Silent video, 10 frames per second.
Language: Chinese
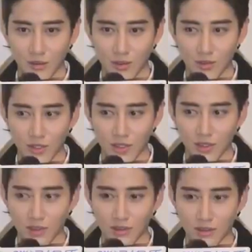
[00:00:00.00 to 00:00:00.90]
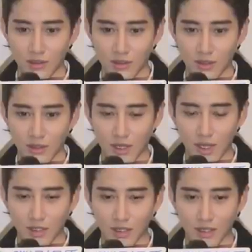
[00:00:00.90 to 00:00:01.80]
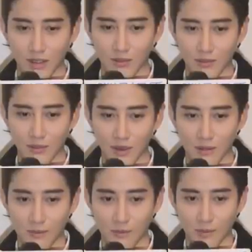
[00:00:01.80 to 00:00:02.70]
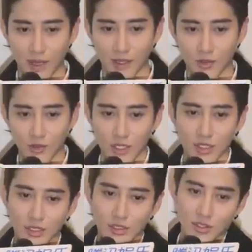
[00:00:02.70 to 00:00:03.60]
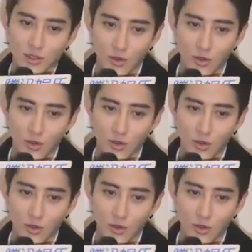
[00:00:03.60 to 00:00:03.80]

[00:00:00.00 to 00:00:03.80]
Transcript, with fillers: 我觉得那天嗯拍中山厅的时候，